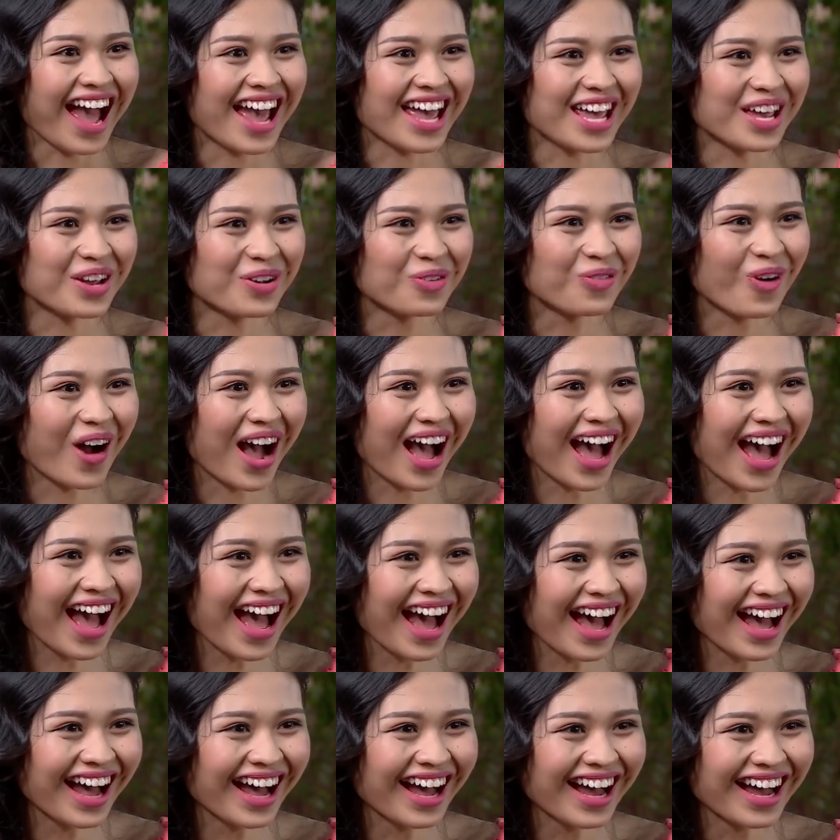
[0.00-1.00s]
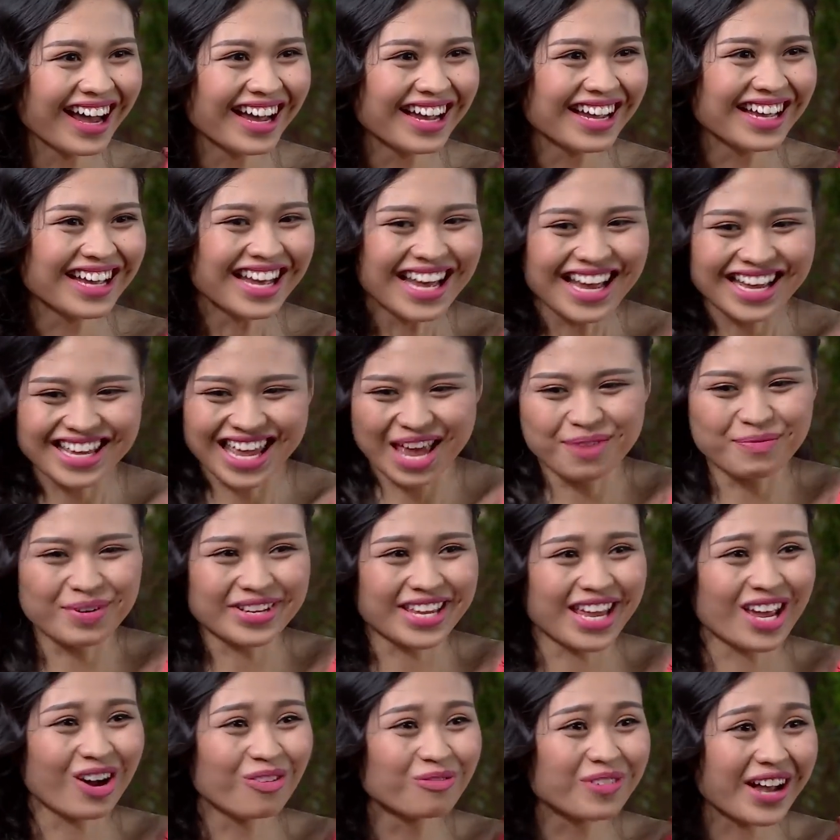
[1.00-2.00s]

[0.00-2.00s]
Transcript: Hay quá, vậy mà chị